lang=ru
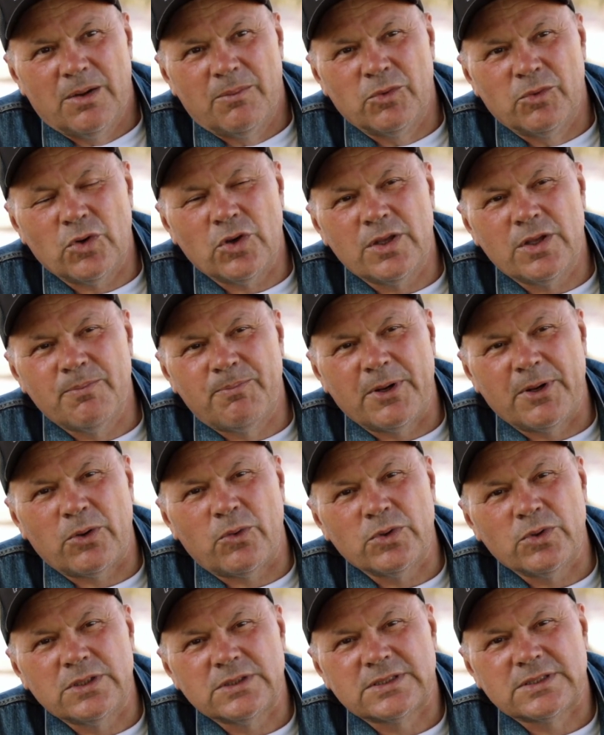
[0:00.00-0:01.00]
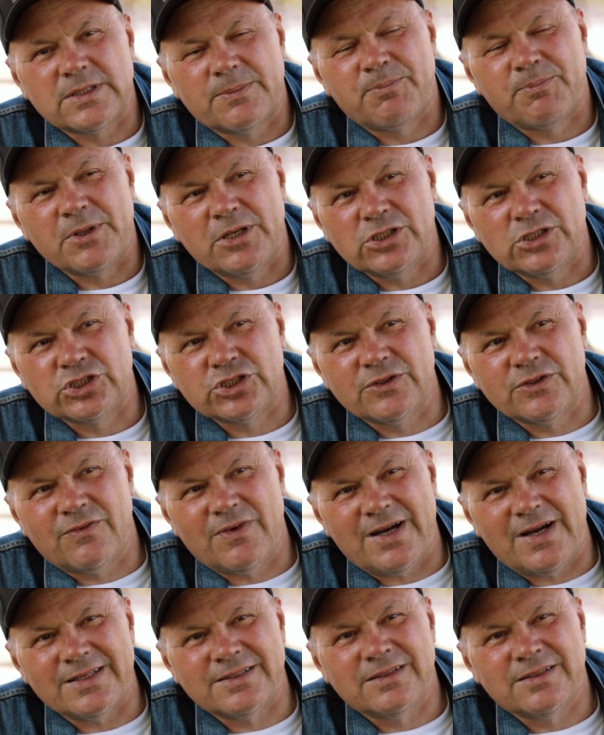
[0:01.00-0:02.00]
многим приходится
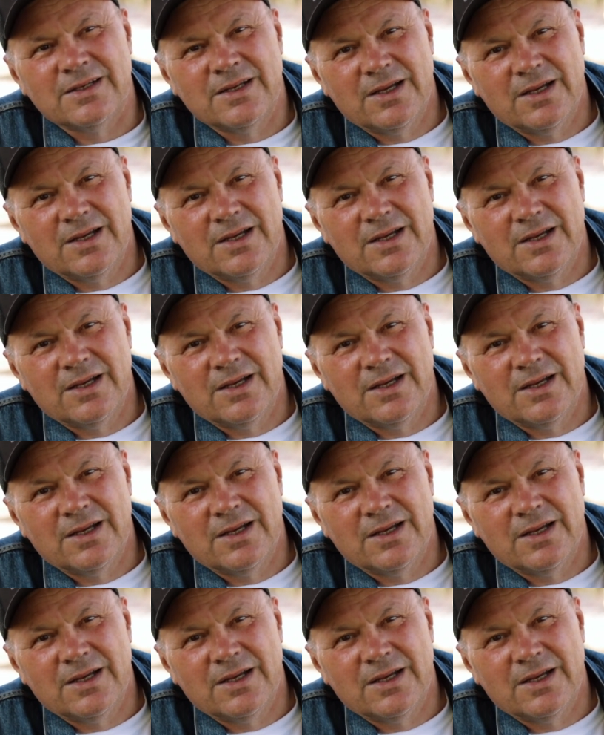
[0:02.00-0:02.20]
переживать